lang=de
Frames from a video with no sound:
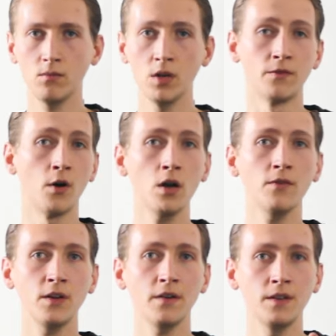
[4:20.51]
infolge
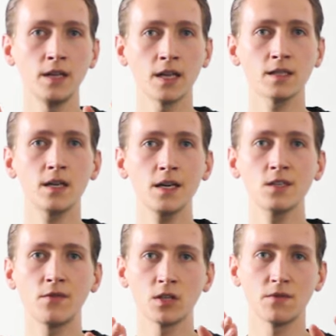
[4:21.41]
von der
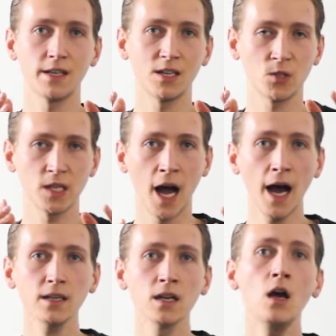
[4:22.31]
Finanzkrise von
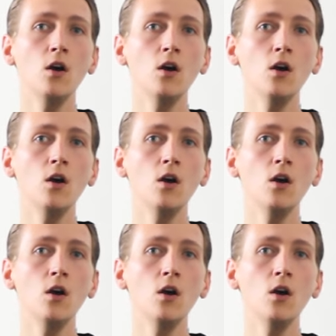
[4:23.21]
2008